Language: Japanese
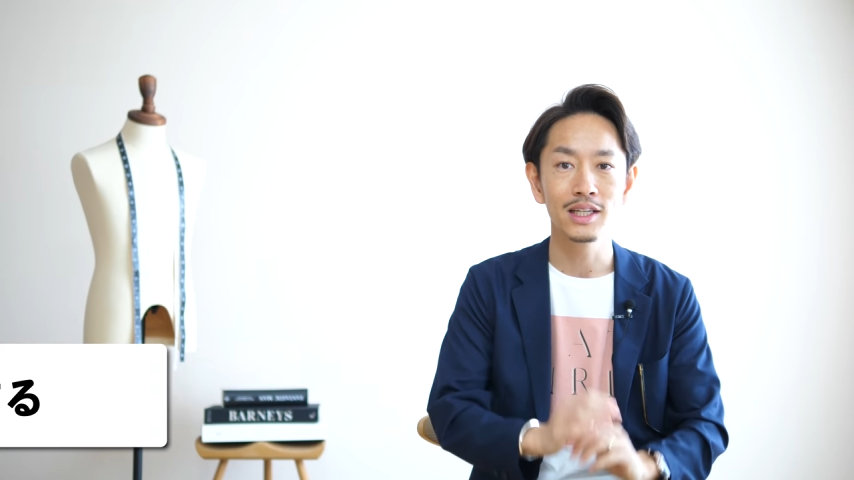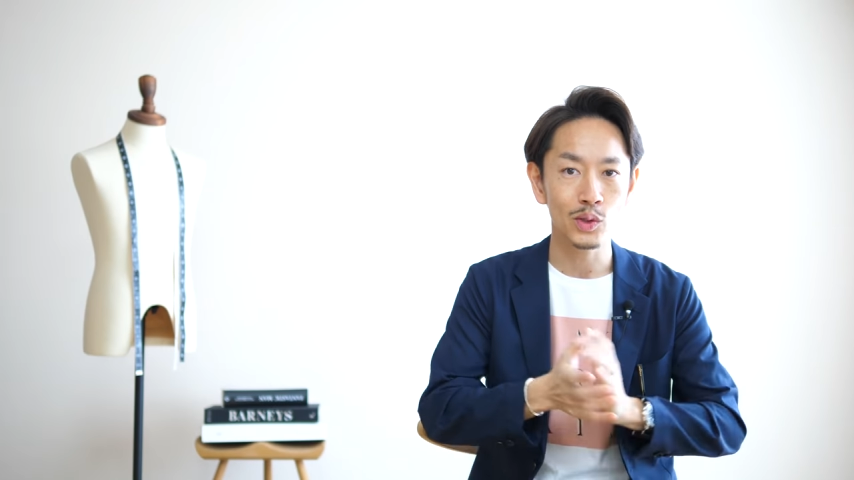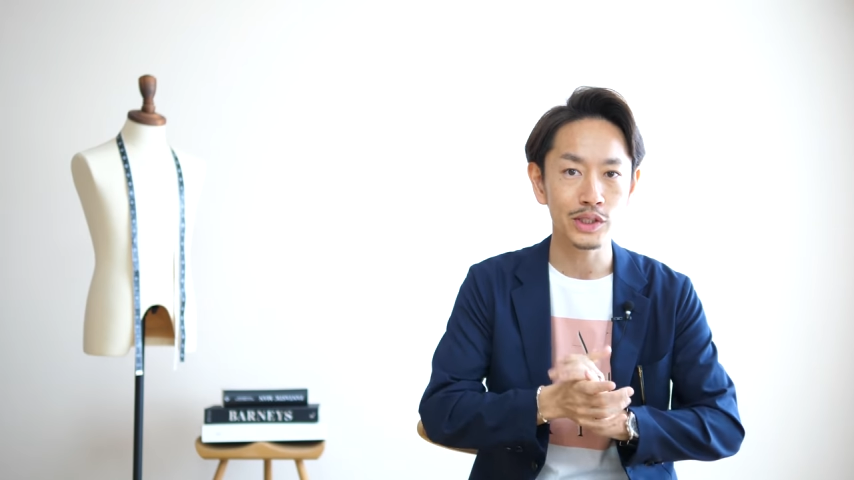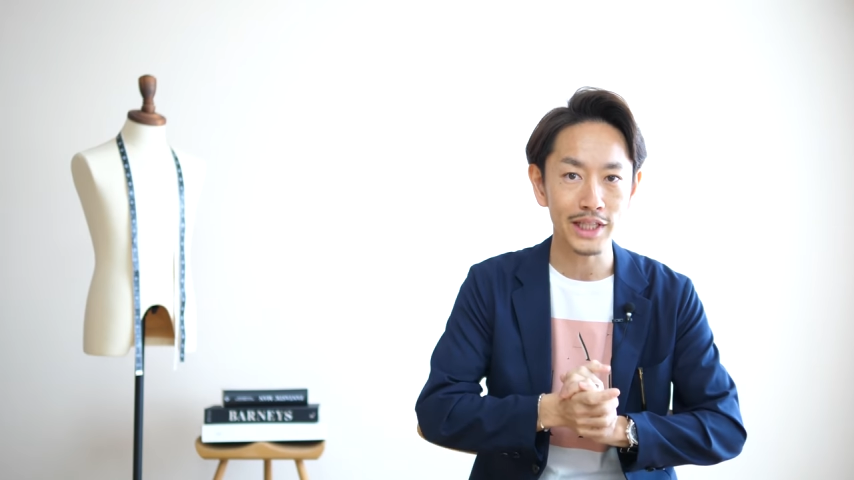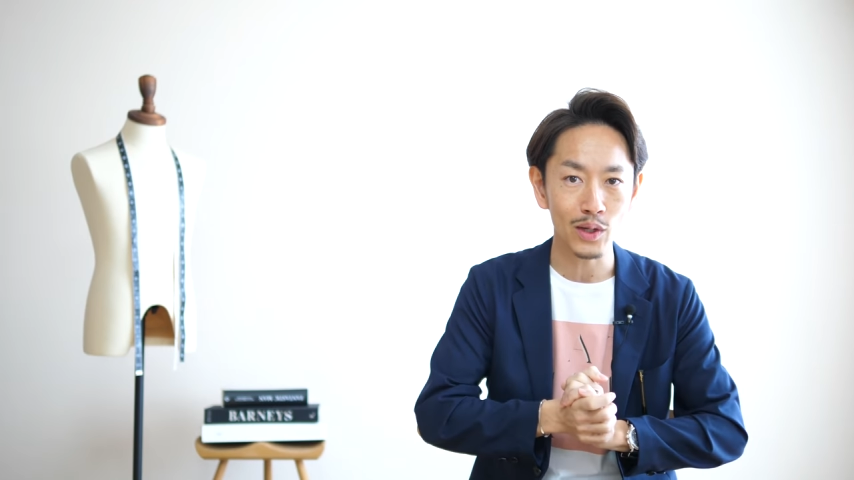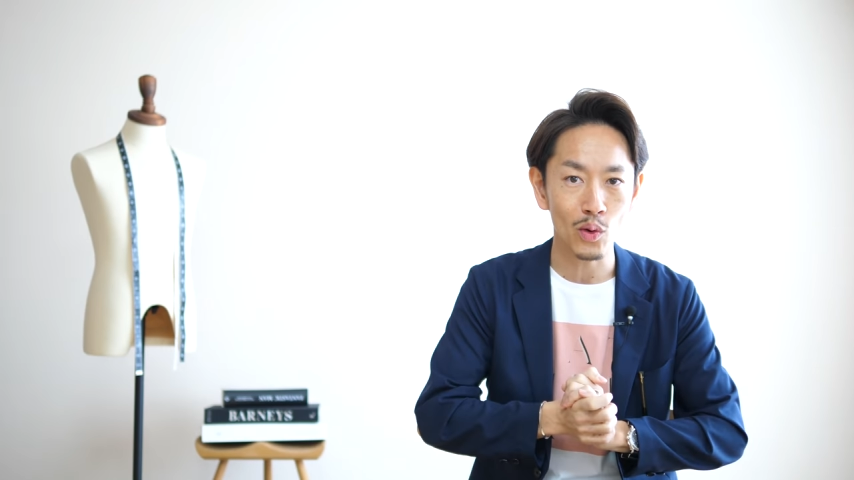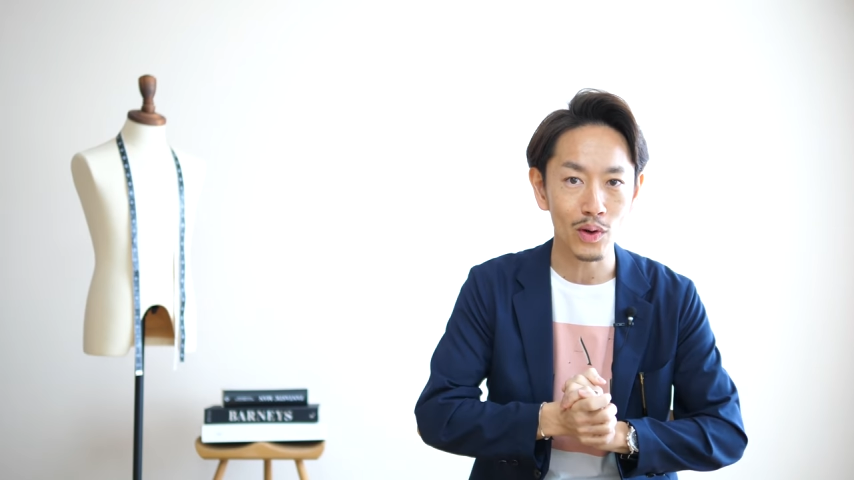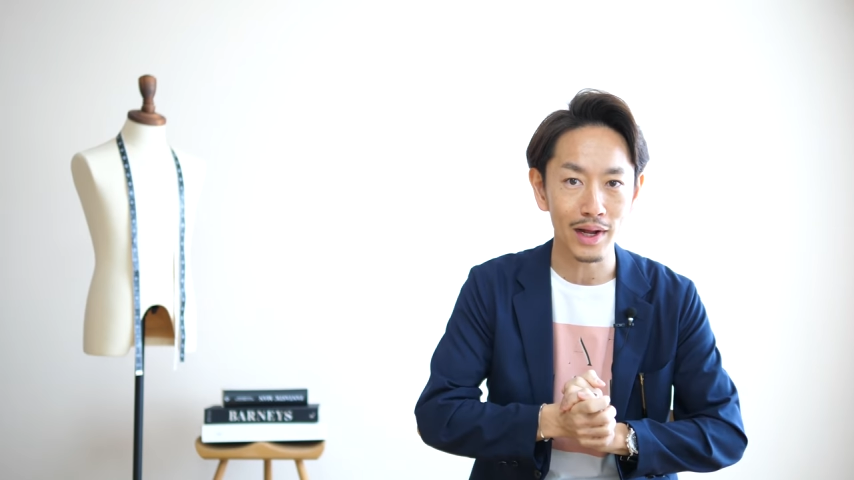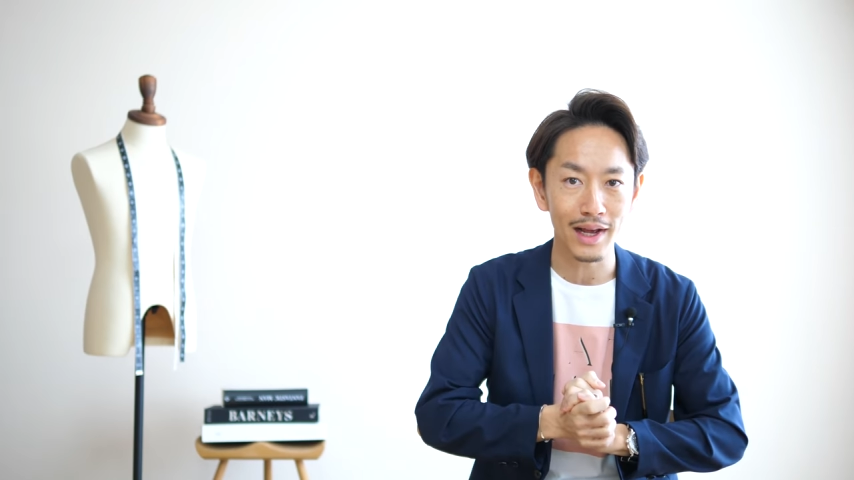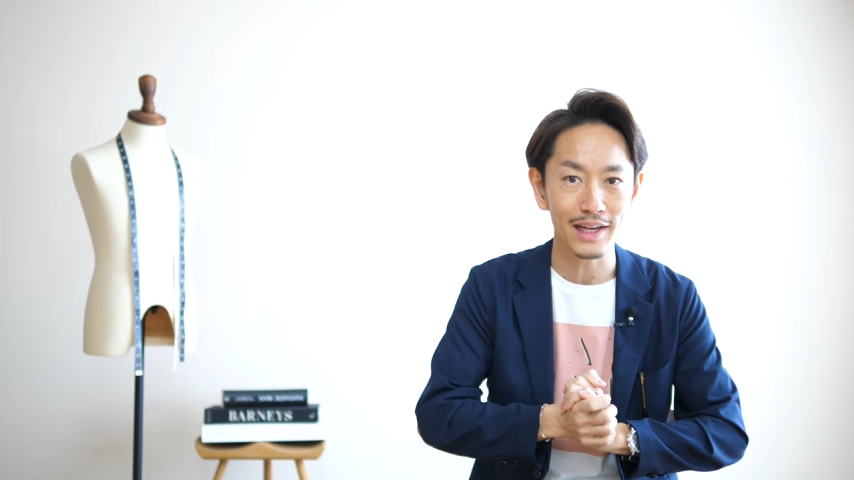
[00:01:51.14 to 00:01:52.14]
そしてこ
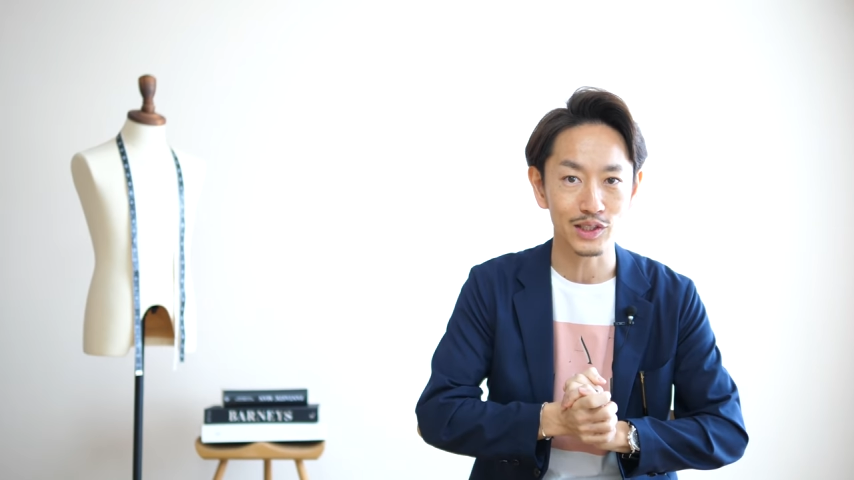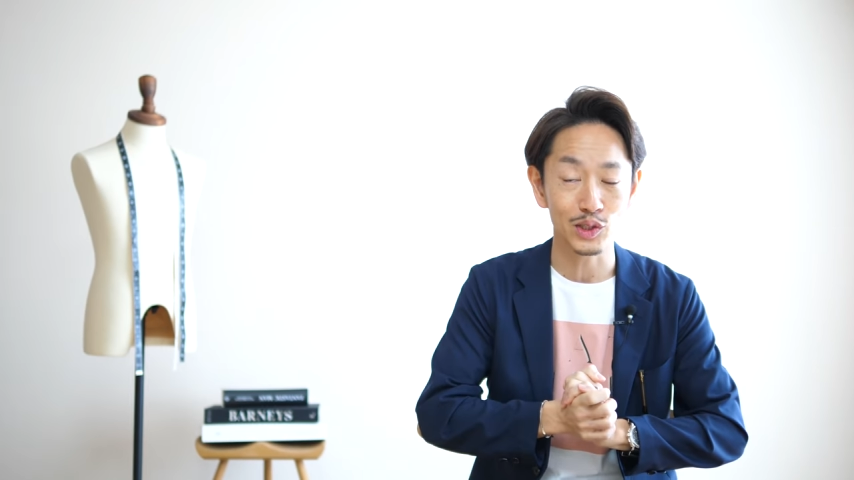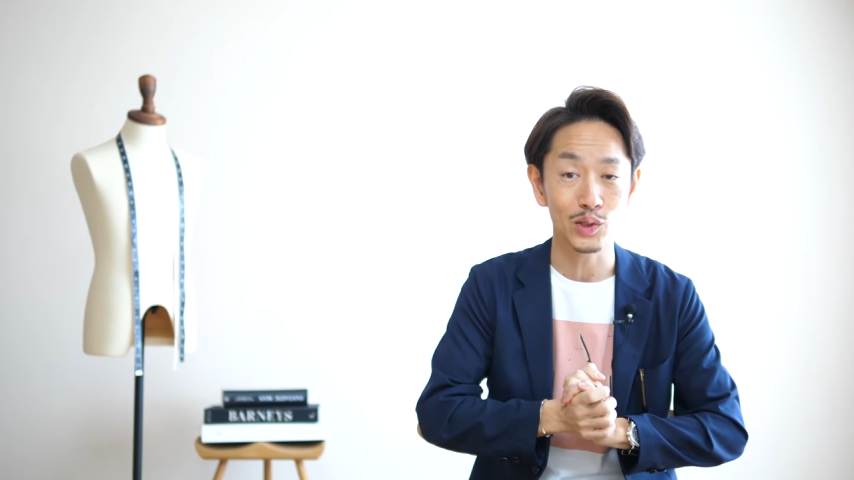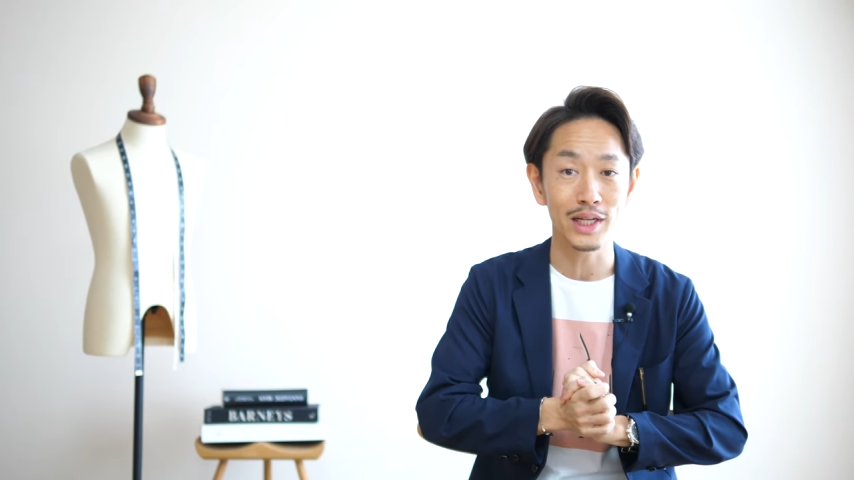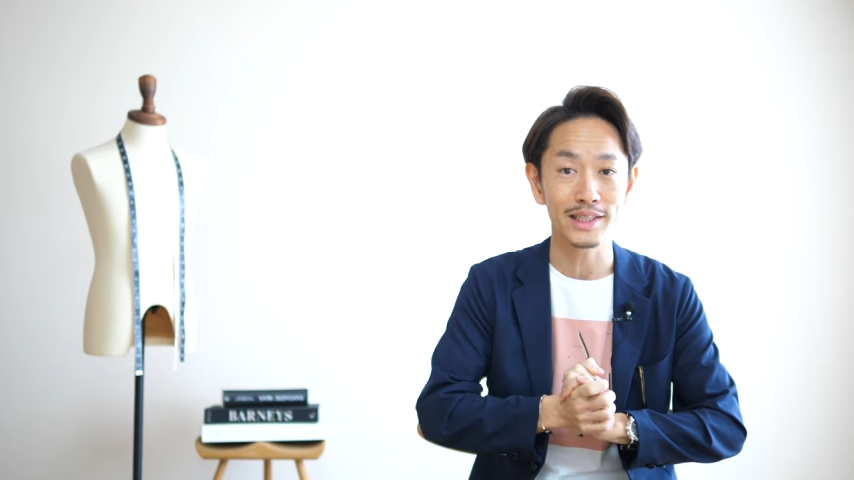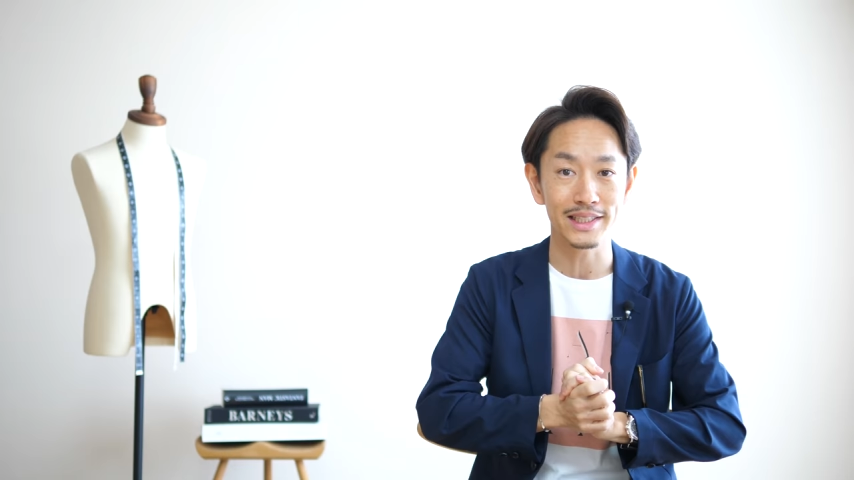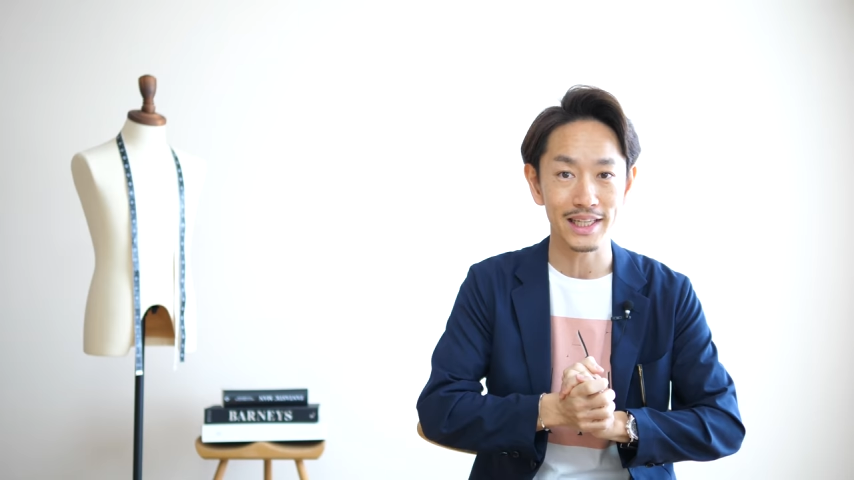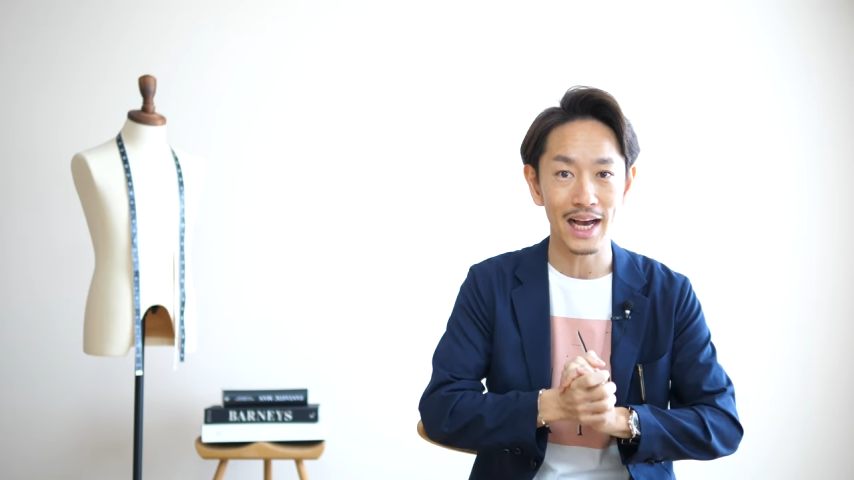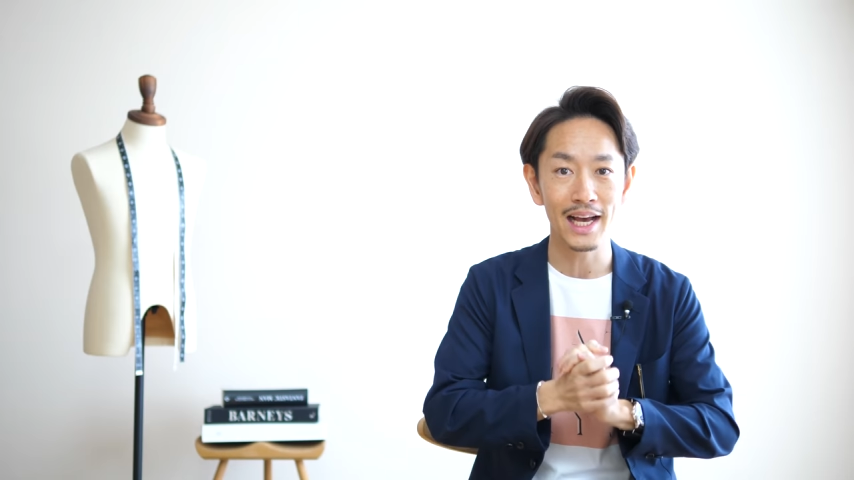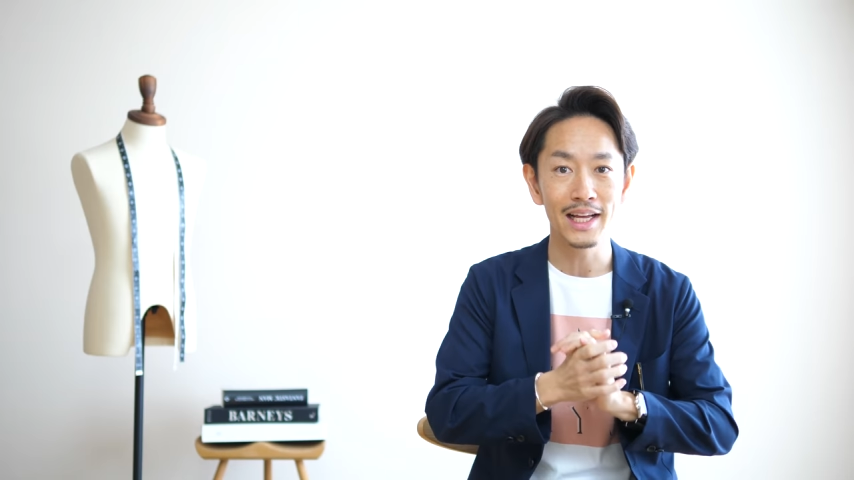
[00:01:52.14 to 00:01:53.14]
こからが重要なんで
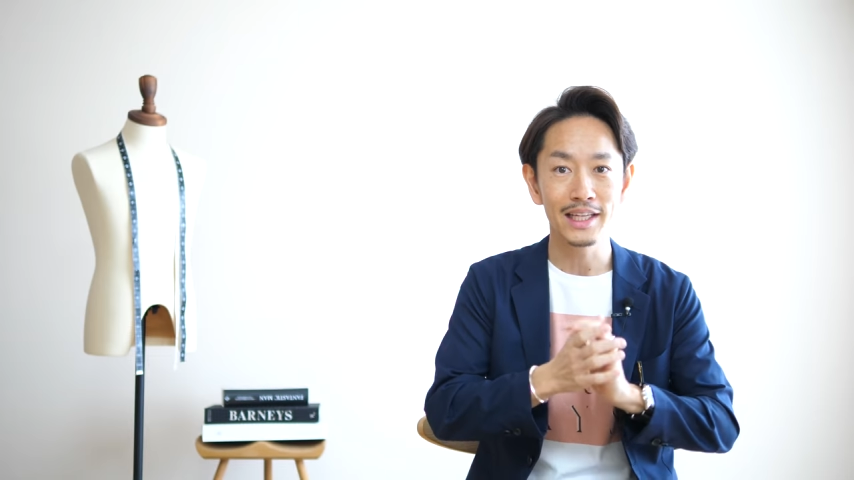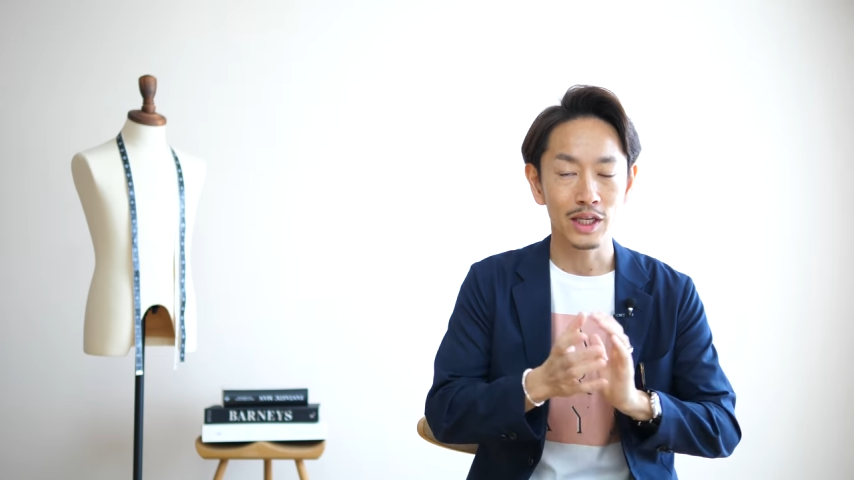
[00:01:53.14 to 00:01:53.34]
すが